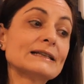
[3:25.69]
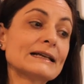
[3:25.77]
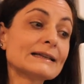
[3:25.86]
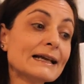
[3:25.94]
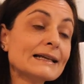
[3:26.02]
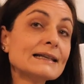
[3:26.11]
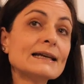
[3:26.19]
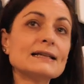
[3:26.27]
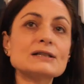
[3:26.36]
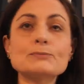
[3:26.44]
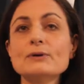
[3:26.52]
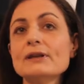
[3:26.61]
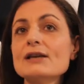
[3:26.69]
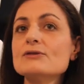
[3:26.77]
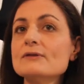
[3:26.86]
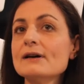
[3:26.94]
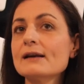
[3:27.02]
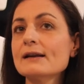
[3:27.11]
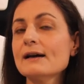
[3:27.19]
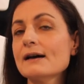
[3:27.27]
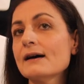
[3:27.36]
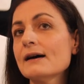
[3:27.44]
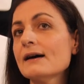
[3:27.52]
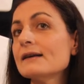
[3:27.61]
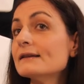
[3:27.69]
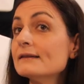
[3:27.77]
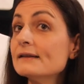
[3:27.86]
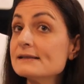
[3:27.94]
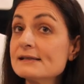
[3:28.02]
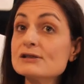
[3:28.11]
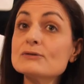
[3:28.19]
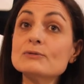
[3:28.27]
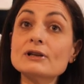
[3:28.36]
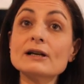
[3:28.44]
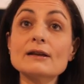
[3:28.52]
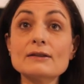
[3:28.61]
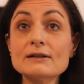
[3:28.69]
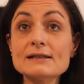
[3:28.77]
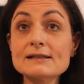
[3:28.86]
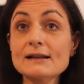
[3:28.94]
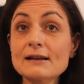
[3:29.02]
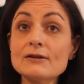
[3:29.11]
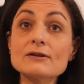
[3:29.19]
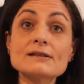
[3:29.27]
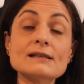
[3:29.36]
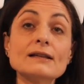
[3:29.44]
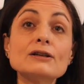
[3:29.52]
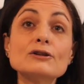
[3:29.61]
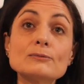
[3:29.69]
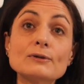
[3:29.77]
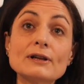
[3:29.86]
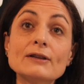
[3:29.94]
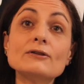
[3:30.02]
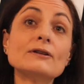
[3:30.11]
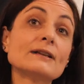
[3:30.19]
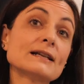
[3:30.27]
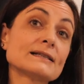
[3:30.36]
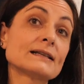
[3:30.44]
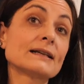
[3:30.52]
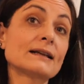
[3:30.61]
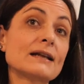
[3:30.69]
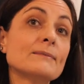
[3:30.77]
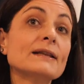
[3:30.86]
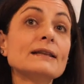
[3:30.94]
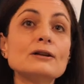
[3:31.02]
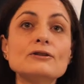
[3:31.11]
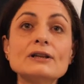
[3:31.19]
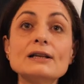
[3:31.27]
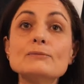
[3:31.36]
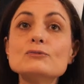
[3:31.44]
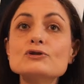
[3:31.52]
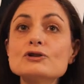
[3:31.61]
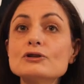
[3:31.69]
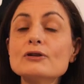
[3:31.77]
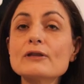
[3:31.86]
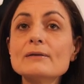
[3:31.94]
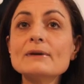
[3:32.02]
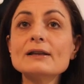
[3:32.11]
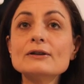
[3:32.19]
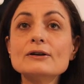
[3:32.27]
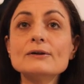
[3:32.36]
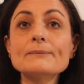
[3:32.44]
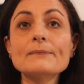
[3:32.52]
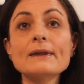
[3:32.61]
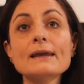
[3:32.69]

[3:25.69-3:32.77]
Tecnalia les puede ayudar a entender esas comunicaciones de radio que están incorporando y de las que realmente no tienen mucho conocimiento